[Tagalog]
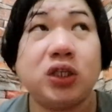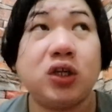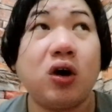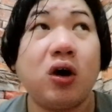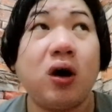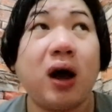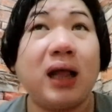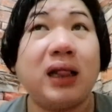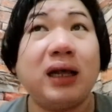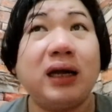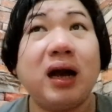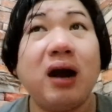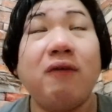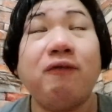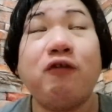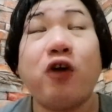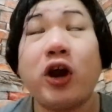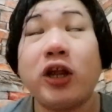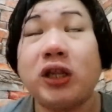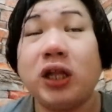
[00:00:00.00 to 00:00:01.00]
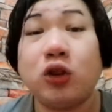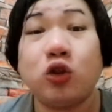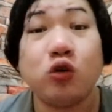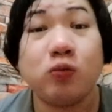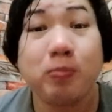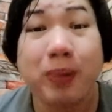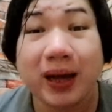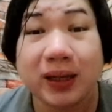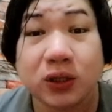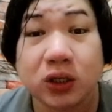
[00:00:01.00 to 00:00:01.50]
So, halagang
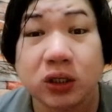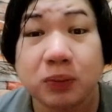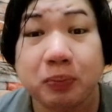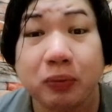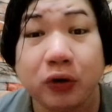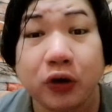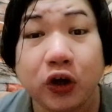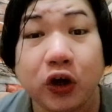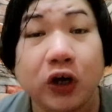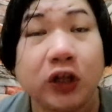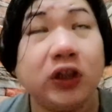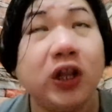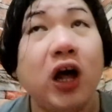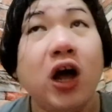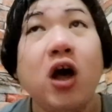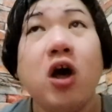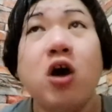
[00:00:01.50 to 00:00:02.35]
42 pesos po yun.